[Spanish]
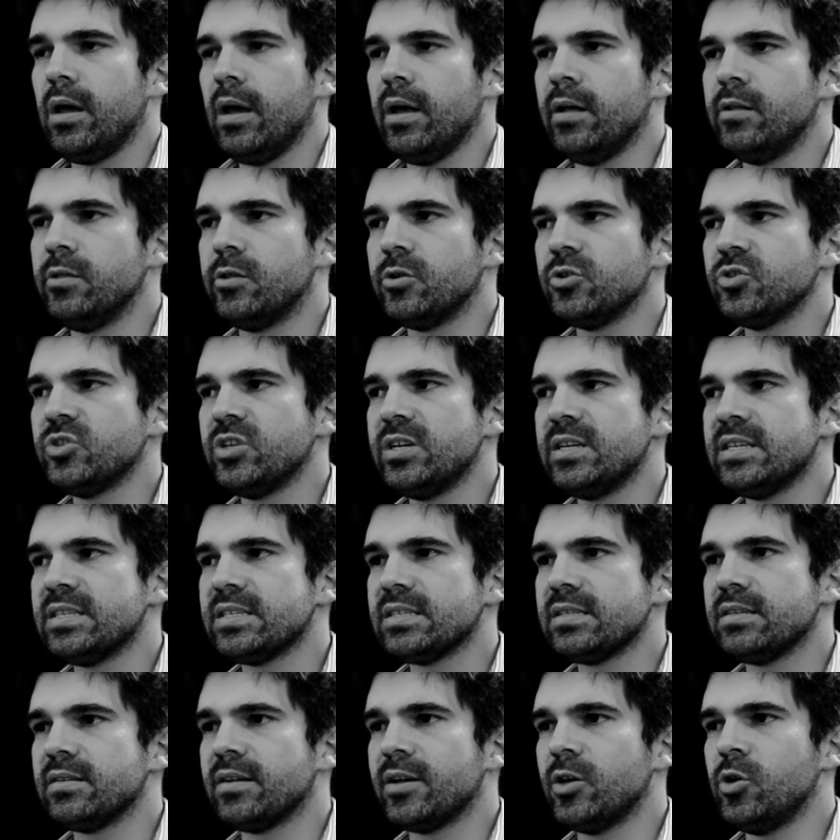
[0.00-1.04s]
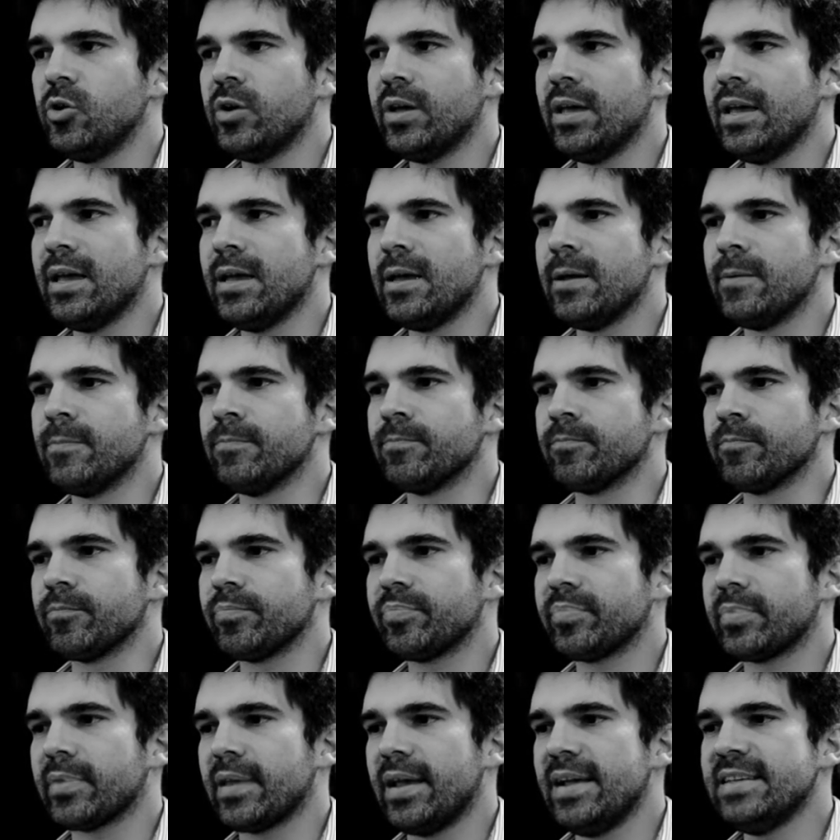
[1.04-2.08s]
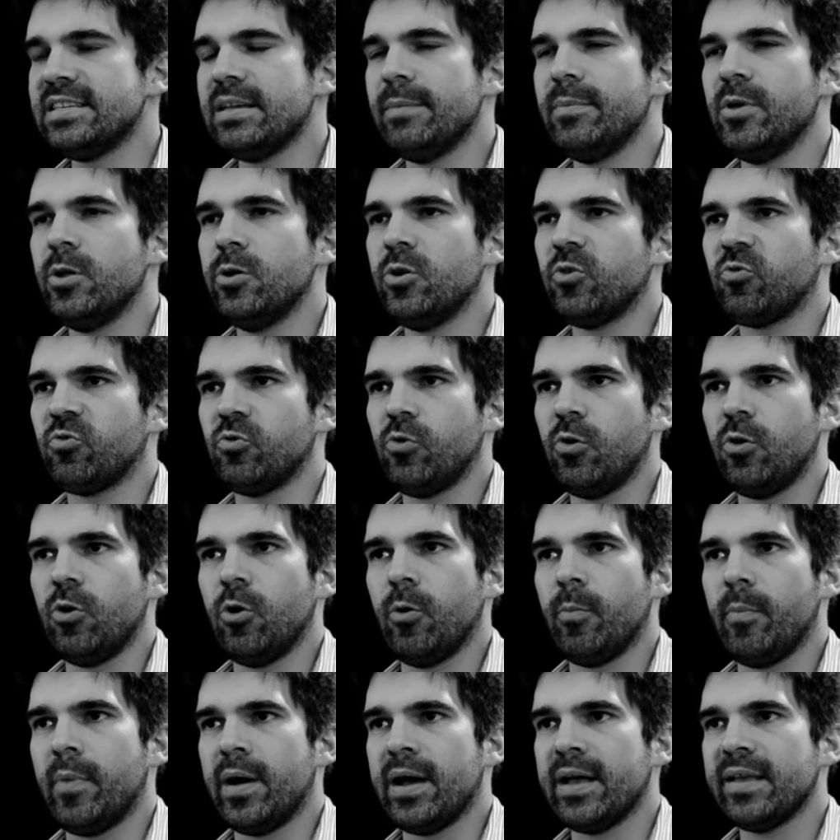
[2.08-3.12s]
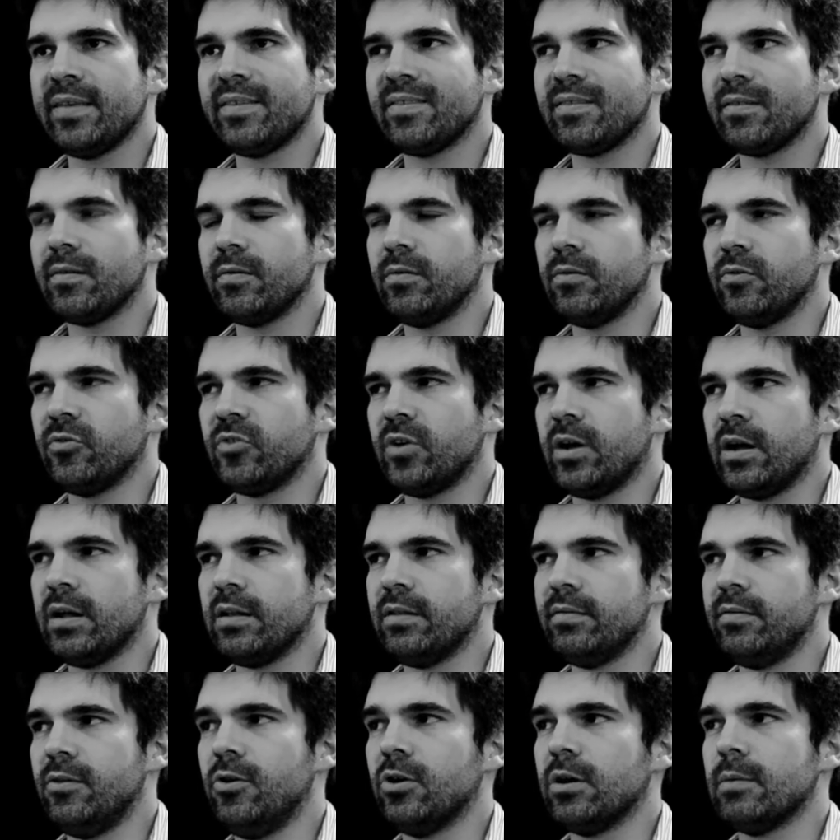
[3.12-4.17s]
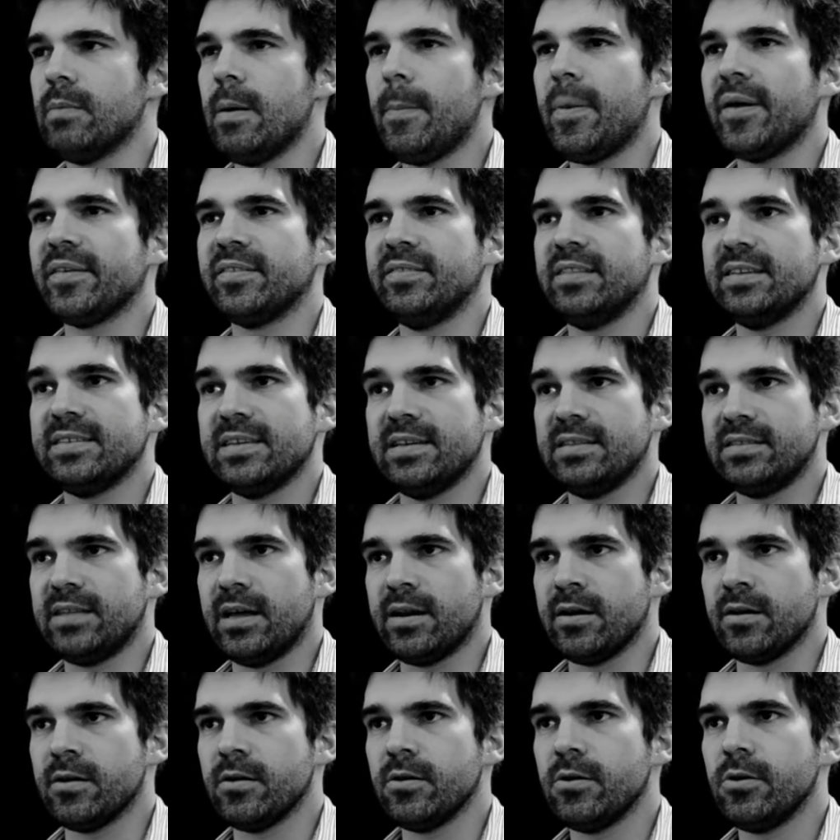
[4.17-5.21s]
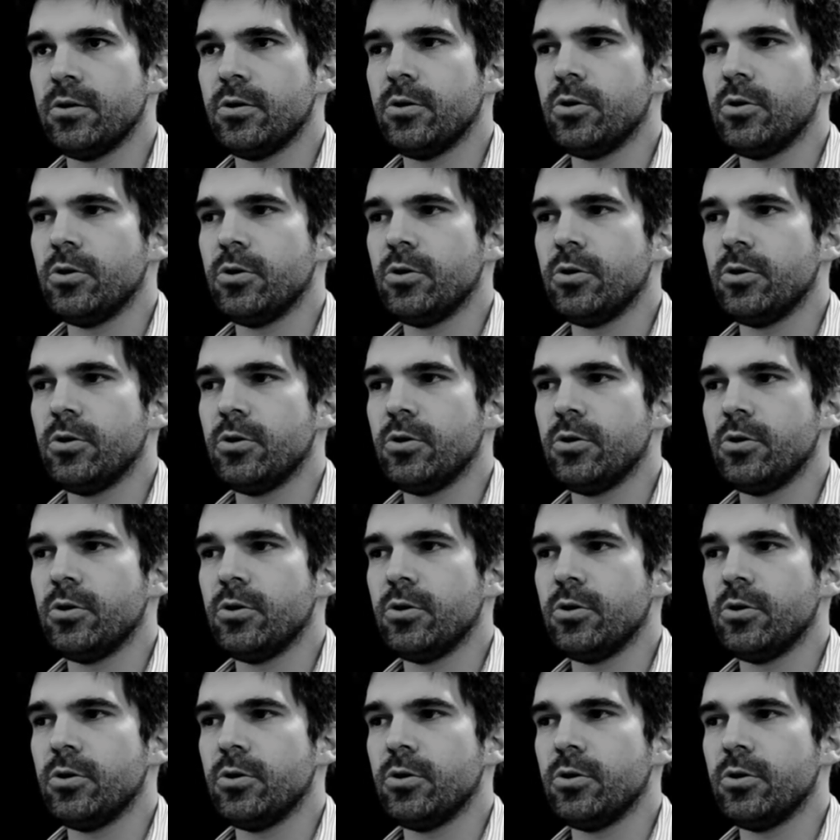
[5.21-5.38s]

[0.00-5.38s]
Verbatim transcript: Entonces, creo que mm, ese miedo es uno de los más, o sea, de los que más presentes están.